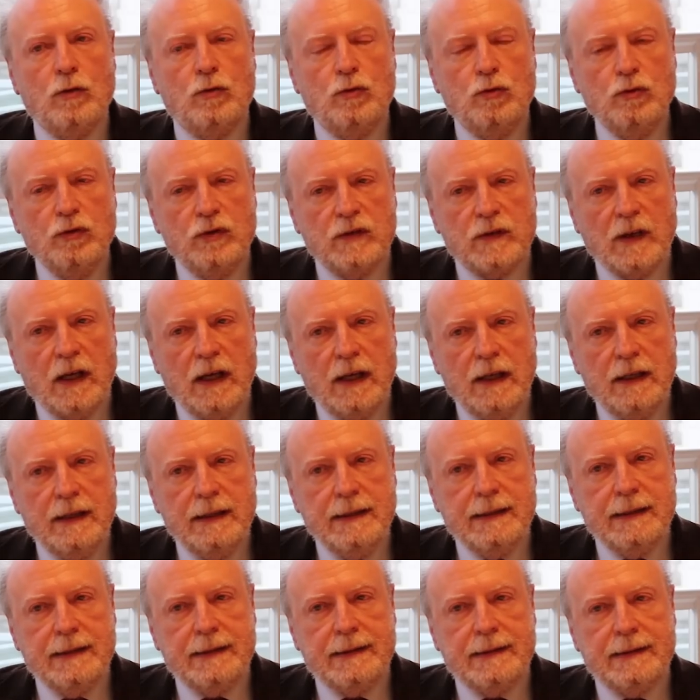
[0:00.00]
tout ça,
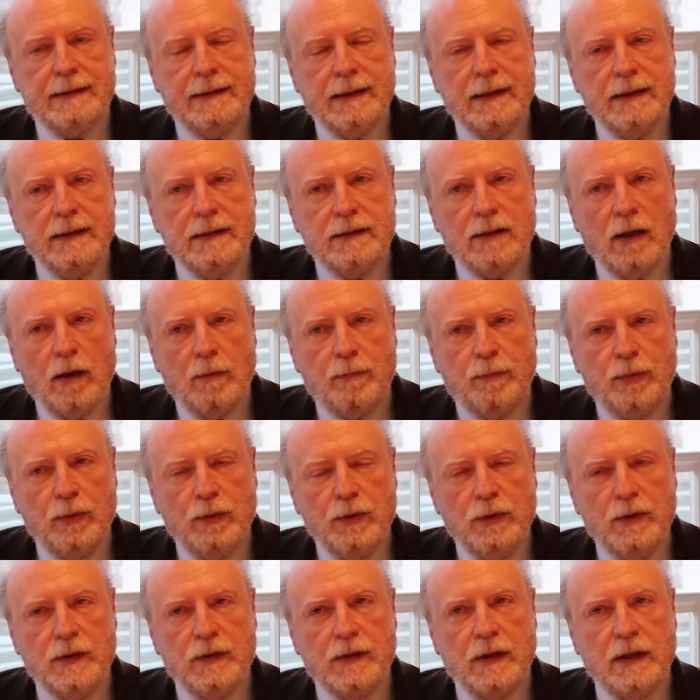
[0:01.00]
c'est un
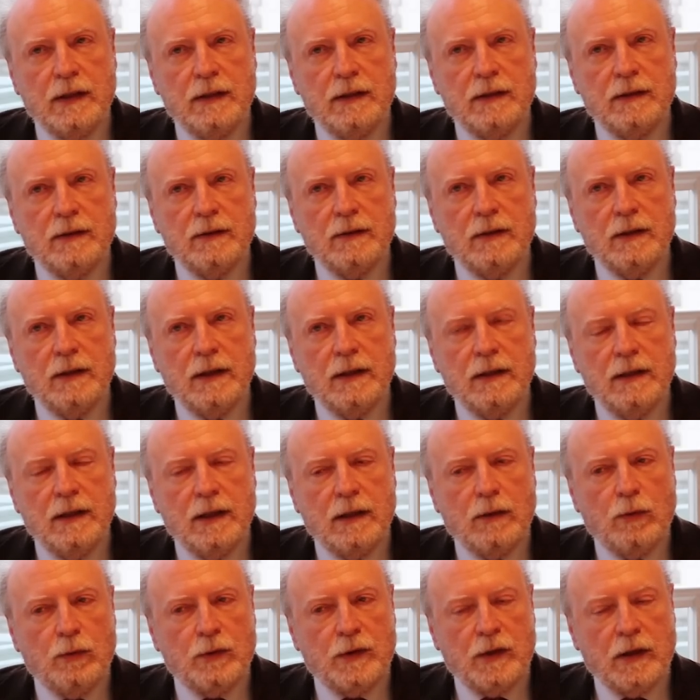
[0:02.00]
peu
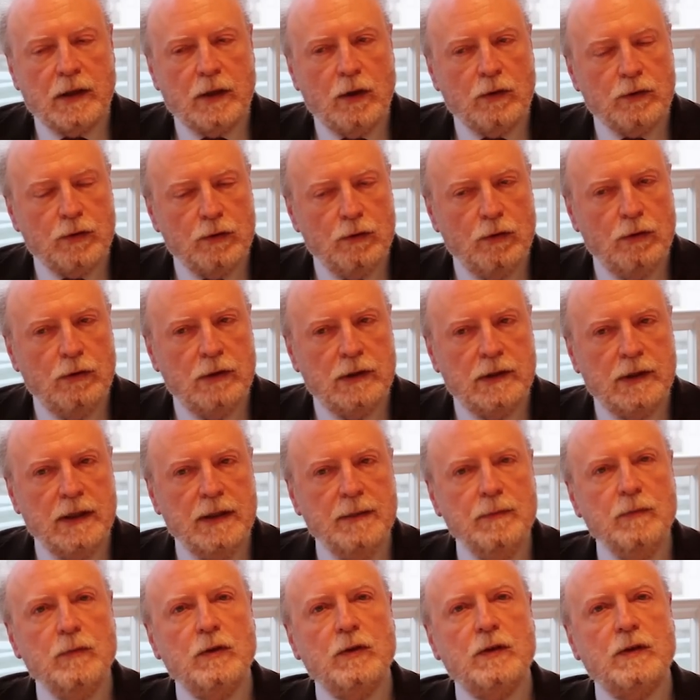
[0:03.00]
les conséquences
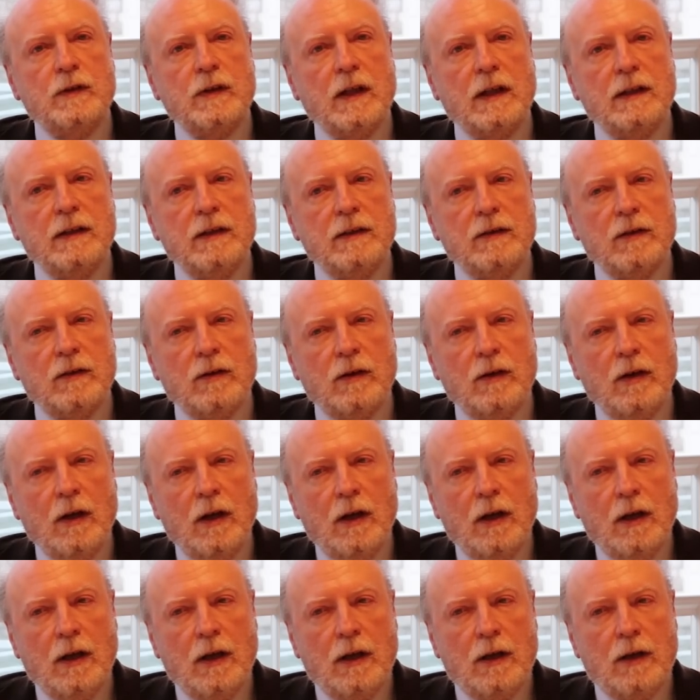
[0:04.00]
ultimes de cet
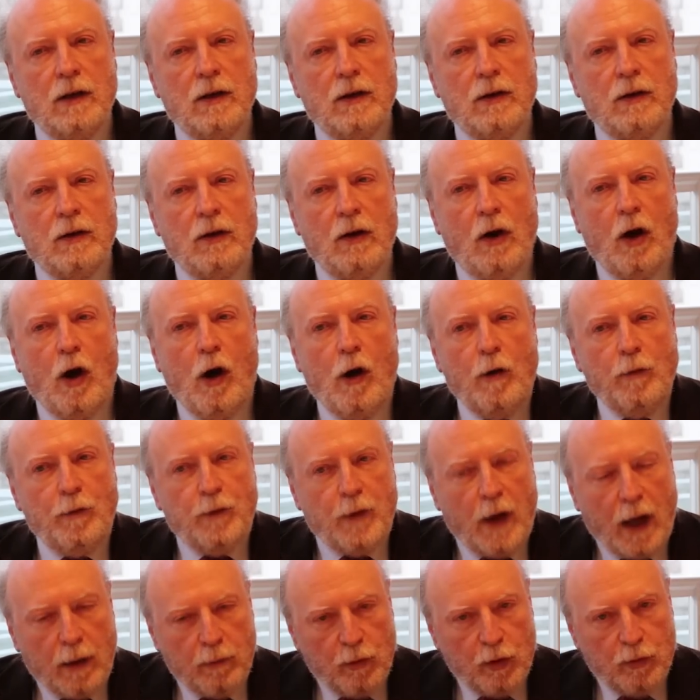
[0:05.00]

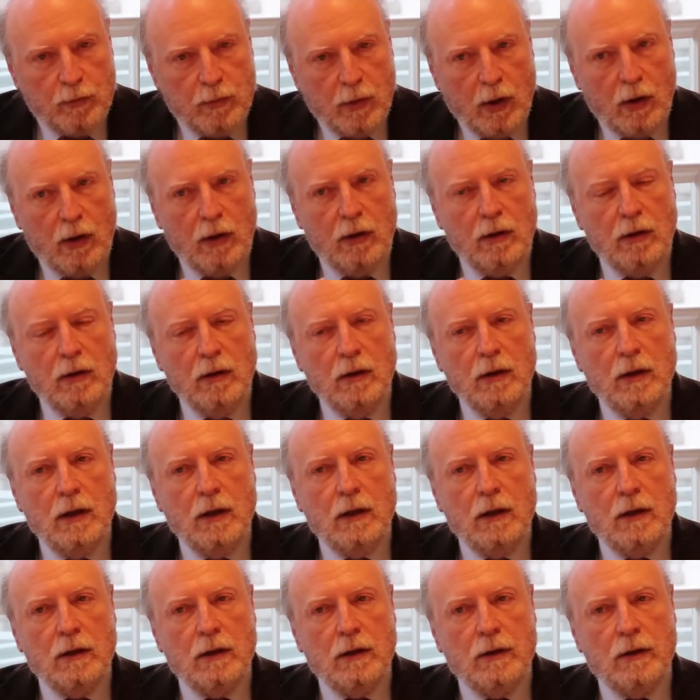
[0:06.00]
enfermement
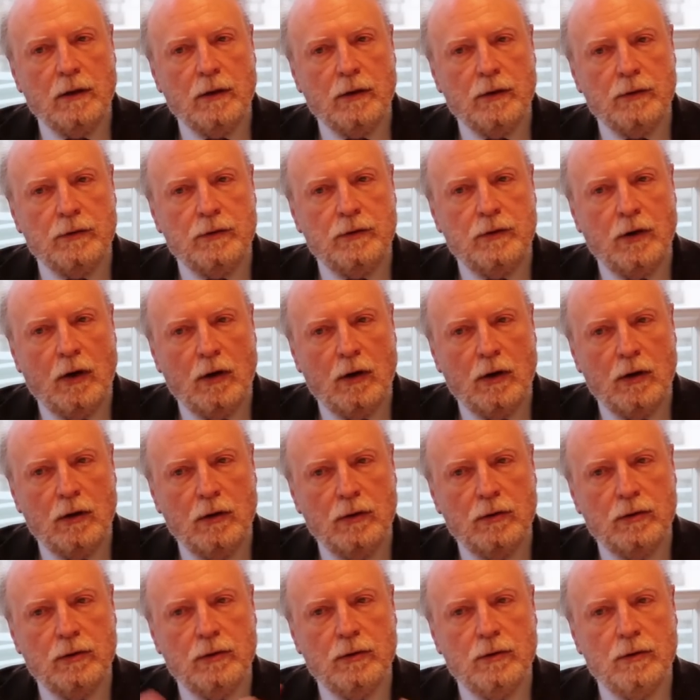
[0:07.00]
dans
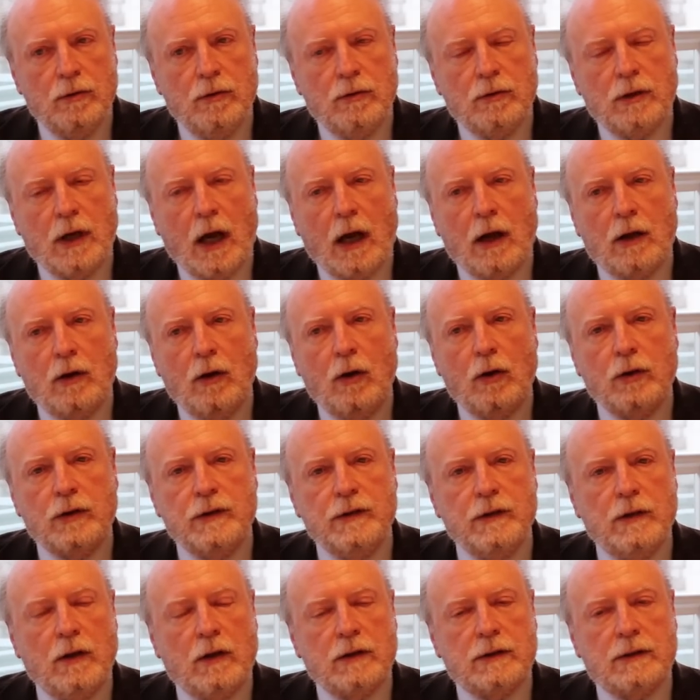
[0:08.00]
le, le, carcan
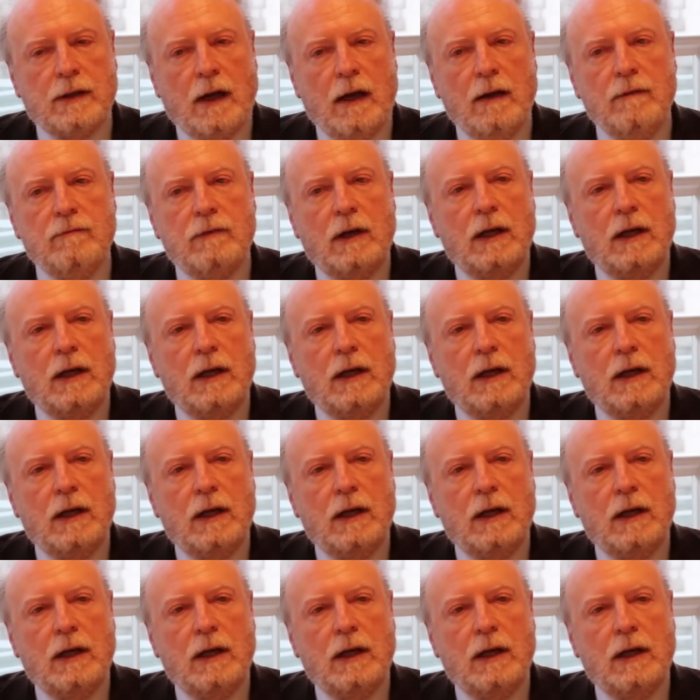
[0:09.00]
occidental.